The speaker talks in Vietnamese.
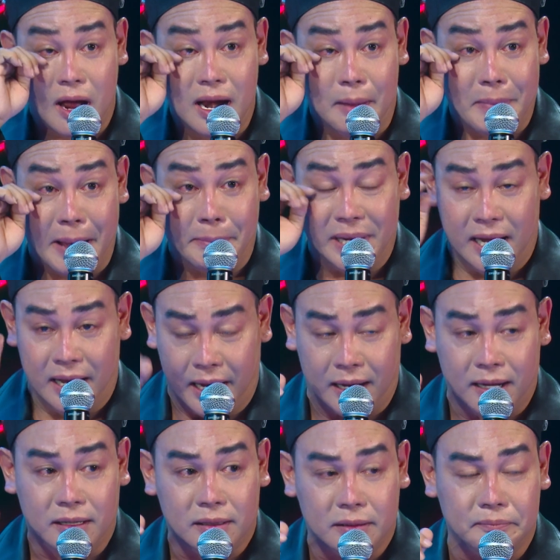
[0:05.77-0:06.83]
đó là ba bị liệt
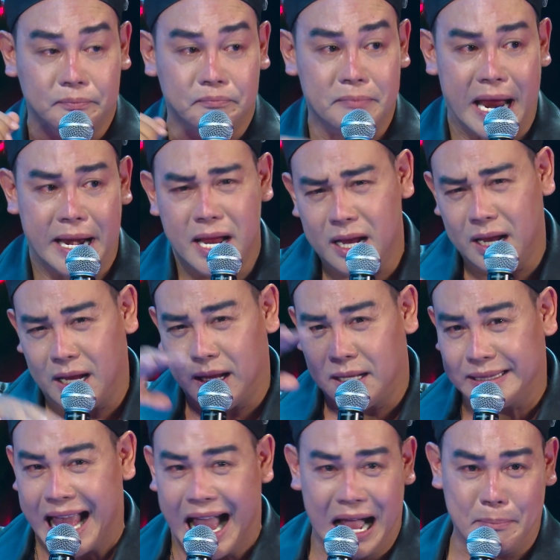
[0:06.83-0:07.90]
ba đi
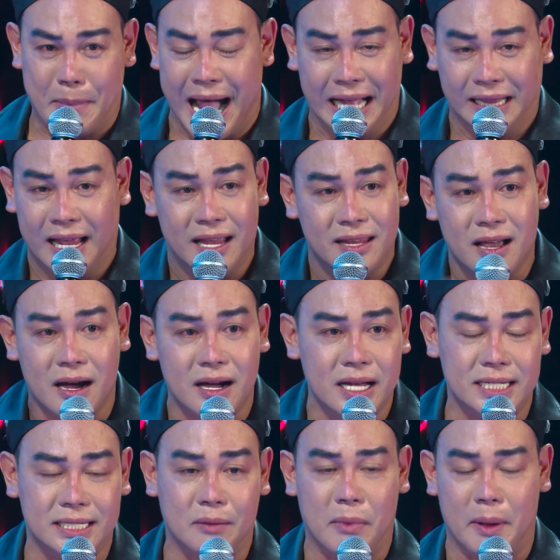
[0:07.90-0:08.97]
ta bà thế
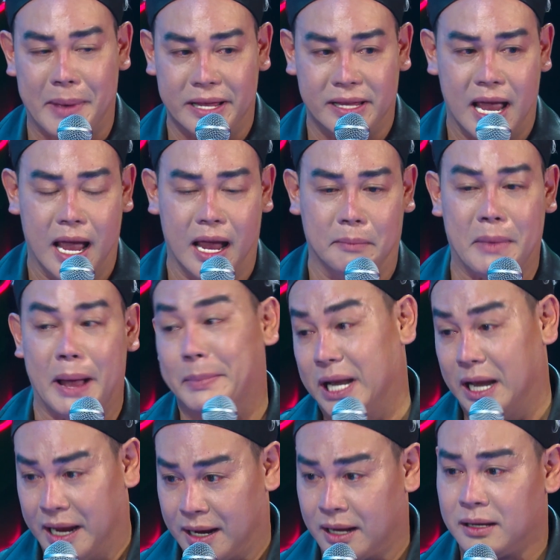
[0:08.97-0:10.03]
giới xong rồi ba về ba bị
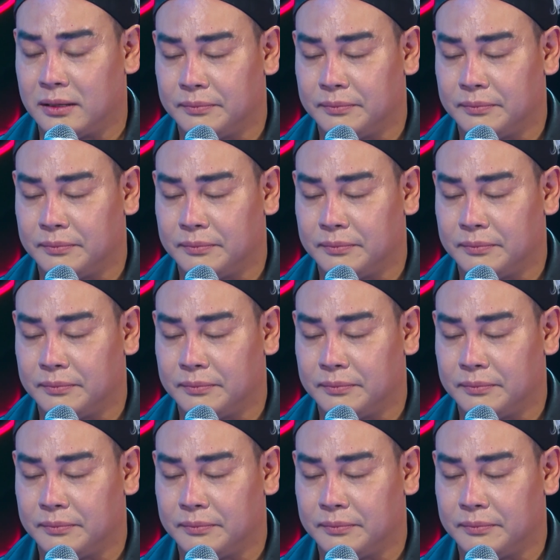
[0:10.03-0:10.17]
liệt